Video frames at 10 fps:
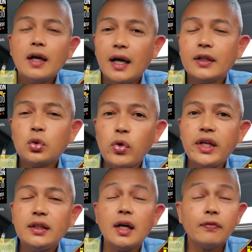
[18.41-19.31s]
Uh,
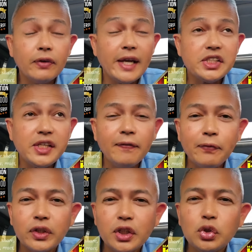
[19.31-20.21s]
20, uh, STN
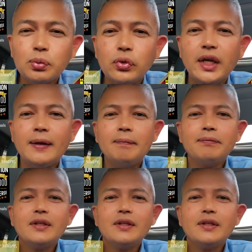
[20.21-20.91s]
42 muna.